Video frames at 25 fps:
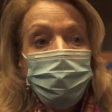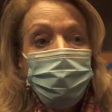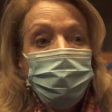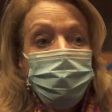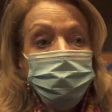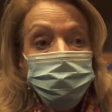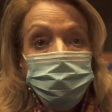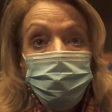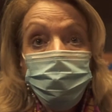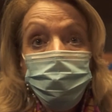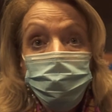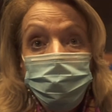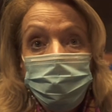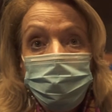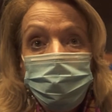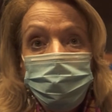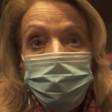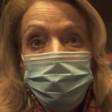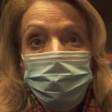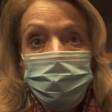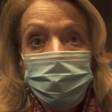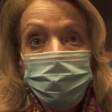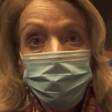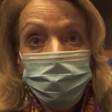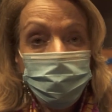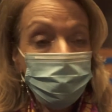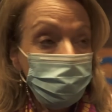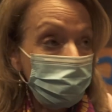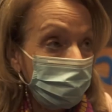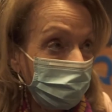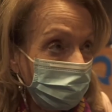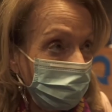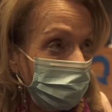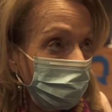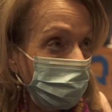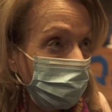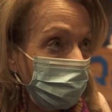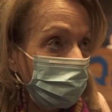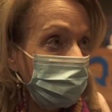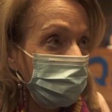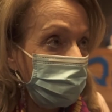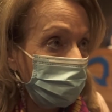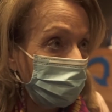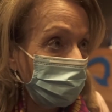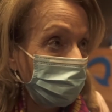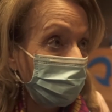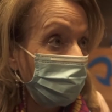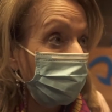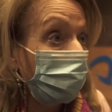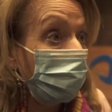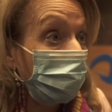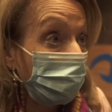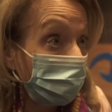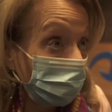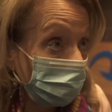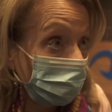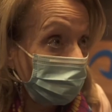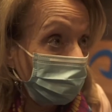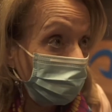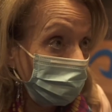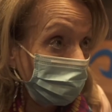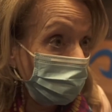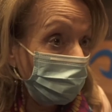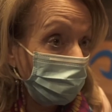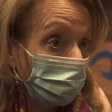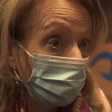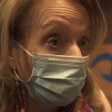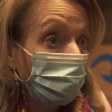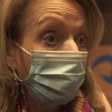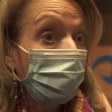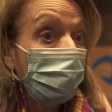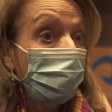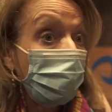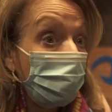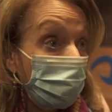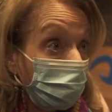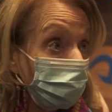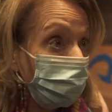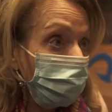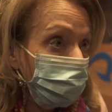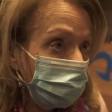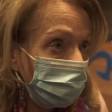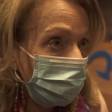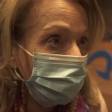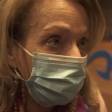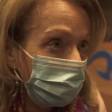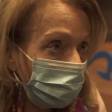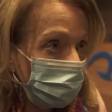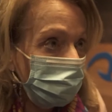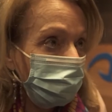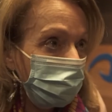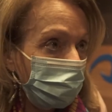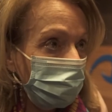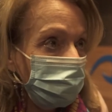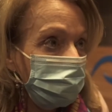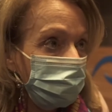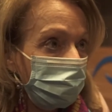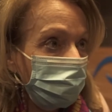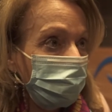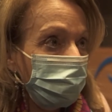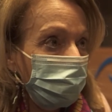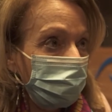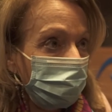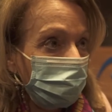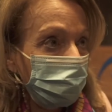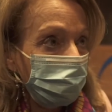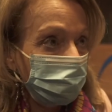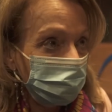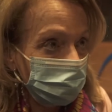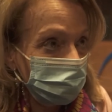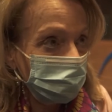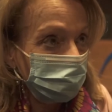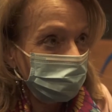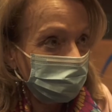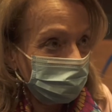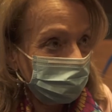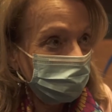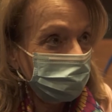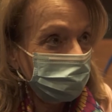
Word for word: esta tutela de la formación que se dará a otros que a su vez pueden ser formadores.